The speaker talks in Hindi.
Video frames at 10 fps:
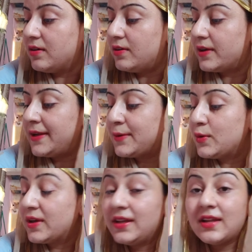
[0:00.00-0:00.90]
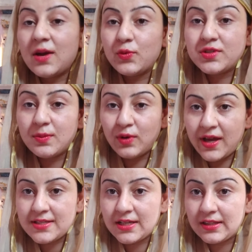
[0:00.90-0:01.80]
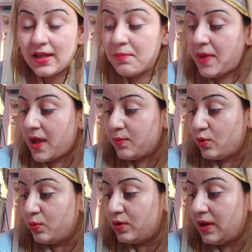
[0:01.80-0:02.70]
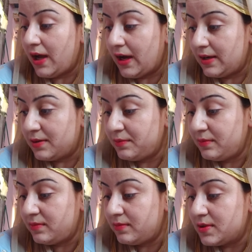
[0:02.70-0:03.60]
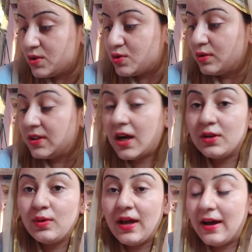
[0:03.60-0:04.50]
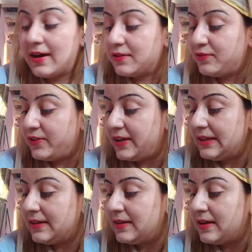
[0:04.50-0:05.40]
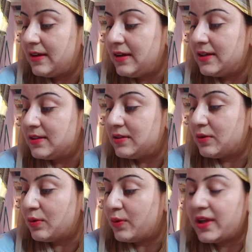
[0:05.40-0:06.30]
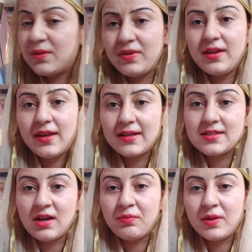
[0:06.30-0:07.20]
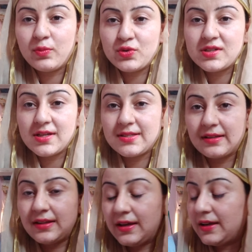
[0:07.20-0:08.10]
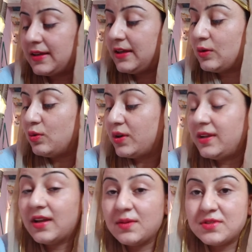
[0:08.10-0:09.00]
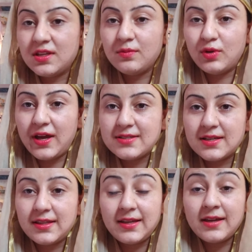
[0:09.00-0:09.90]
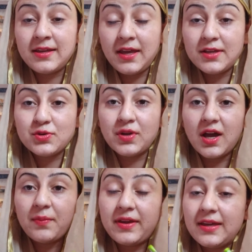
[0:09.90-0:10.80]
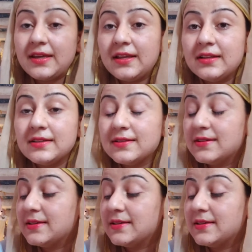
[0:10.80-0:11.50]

और इनको किन नामों से बुलाया जाता था महबूबुल आलम सुल्तानुल आरफीन तो ये भी एग्ज़ाम में पूछा जा सकता है कि इनको किन नाम से बुलाया जाता है या ये जो नाम है ये किन